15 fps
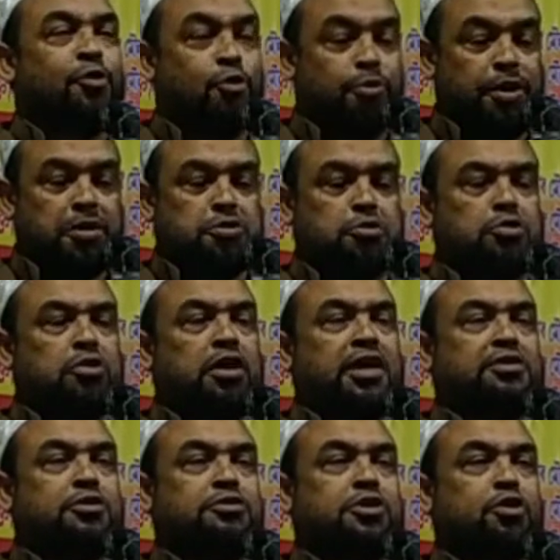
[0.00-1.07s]
নবীর
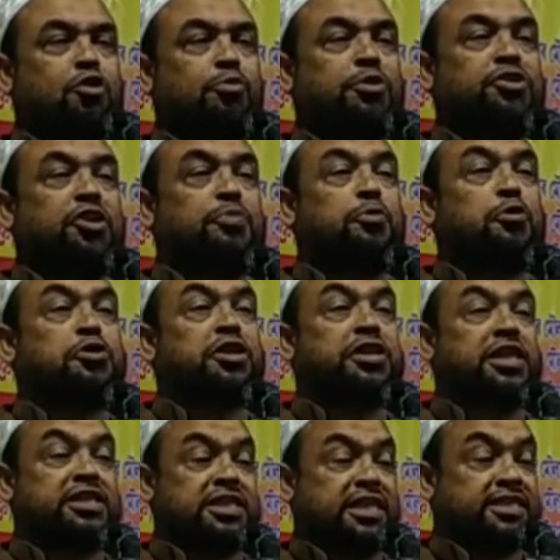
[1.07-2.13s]
সোননাথ হচ্ছে নবীজি
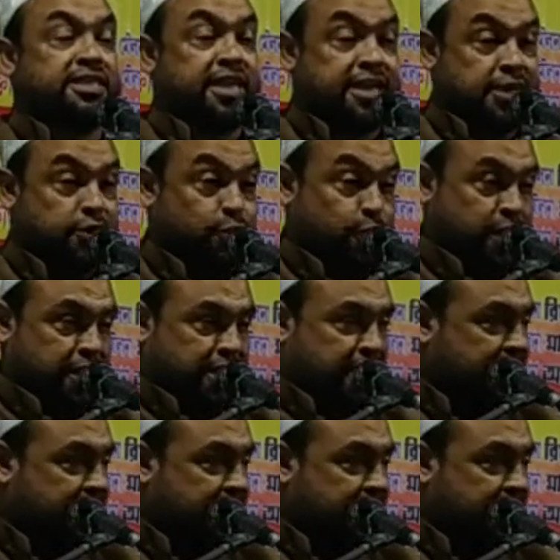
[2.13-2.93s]
প্রতিদিন সাতটা খেজুর